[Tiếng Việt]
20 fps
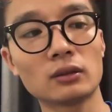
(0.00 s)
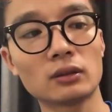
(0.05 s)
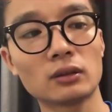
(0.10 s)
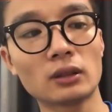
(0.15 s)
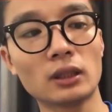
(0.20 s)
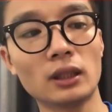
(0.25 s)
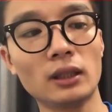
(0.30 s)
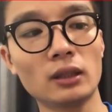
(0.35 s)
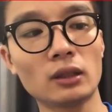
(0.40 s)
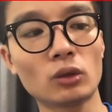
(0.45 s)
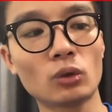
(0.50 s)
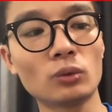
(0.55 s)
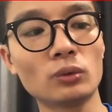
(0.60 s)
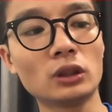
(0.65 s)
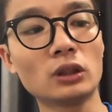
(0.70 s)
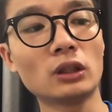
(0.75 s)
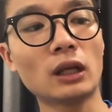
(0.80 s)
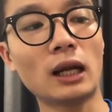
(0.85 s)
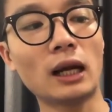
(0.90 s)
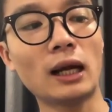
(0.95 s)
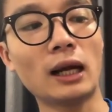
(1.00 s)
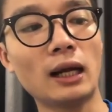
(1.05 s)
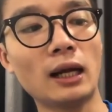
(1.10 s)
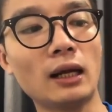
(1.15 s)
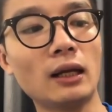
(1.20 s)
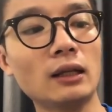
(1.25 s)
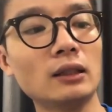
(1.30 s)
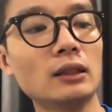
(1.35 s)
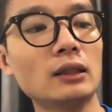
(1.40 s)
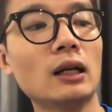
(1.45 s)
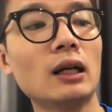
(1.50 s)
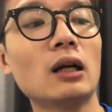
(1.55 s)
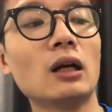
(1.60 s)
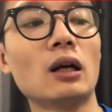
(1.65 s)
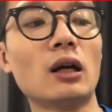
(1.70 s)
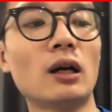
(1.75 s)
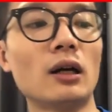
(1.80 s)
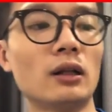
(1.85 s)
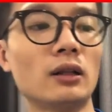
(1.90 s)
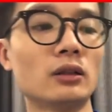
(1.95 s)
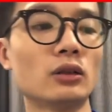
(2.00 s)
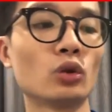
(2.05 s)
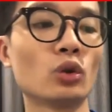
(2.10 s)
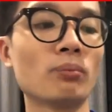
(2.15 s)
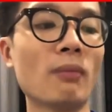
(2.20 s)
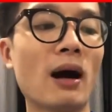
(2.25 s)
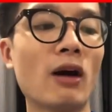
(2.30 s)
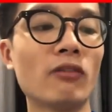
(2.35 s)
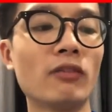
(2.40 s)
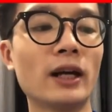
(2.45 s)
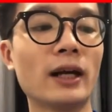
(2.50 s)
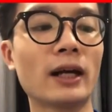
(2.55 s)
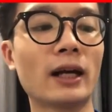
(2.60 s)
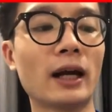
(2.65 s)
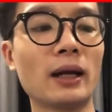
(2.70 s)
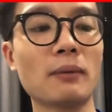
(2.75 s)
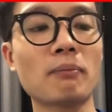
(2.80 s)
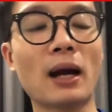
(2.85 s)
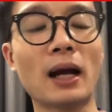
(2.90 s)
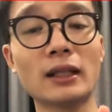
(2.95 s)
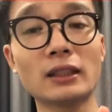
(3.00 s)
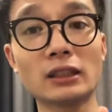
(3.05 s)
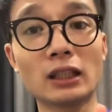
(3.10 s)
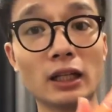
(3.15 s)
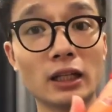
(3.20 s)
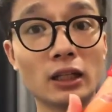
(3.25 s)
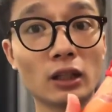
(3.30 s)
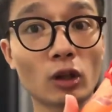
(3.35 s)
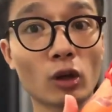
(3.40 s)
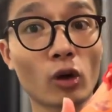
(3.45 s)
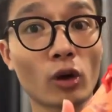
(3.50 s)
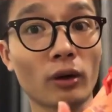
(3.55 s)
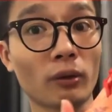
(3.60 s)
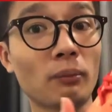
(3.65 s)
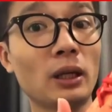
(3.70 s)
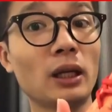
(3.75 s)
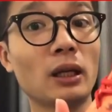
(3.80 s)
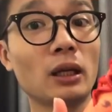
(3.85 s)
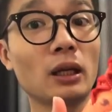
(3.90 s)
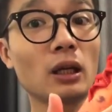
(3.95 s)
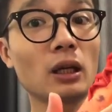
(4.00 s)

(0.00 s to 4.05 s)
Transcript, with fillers: đấy cũng như là uh, giúp bảo vệ cái má giày khỏi bị